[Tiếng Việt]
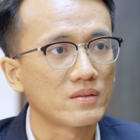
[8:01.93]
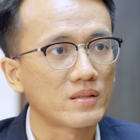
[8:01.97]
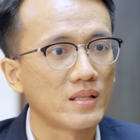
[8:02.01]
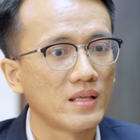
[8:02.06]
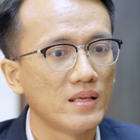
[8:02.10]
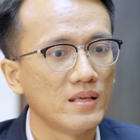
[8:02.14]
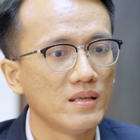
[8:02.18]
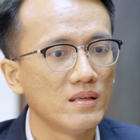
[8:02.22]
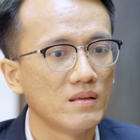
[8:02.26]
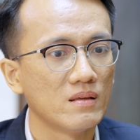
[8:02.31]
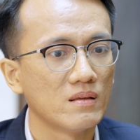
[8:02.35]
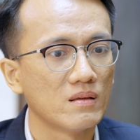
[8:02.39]

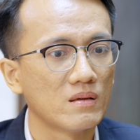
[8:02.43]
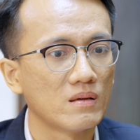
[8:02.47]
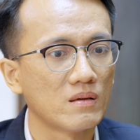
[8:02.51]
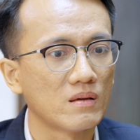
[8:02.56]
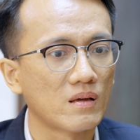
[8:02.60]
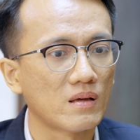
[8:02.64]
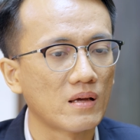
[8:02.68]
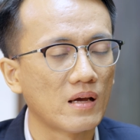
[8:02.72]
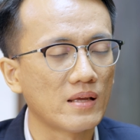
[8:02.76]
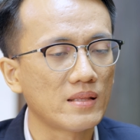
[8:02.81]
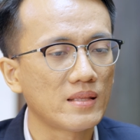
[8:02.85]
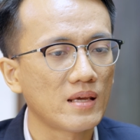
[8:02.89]
thì ờ,
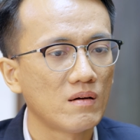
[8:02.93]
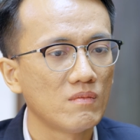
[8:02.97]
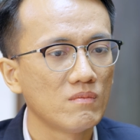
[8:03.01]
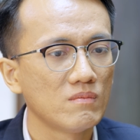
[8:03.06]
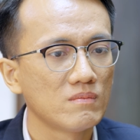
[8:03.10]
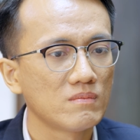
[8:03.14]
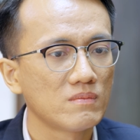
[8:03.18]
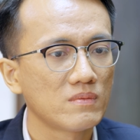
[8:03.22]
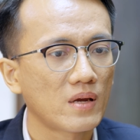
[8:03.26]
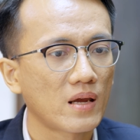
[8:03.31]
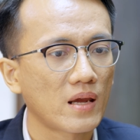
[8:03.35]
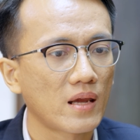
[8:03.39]
ở
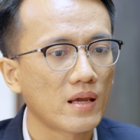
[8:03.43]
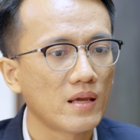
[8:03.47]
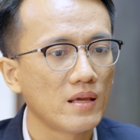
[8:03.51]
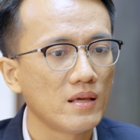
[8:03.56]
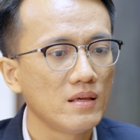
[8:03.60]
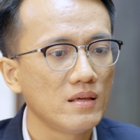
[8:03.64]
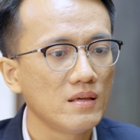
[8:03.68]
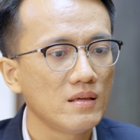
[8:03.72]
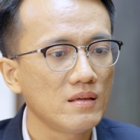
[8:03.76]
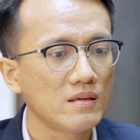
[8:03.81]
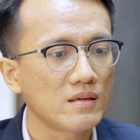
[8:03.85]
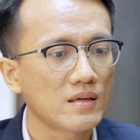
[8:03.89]
trong
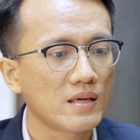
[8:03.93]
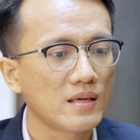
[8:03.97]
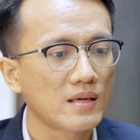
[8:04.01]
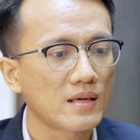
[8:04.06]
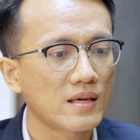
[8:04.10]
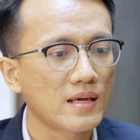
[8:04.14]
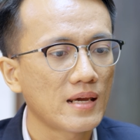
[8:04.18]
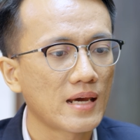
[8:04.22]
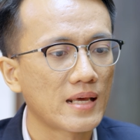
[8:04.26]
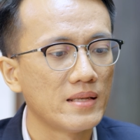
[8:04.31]
cái, cái, cái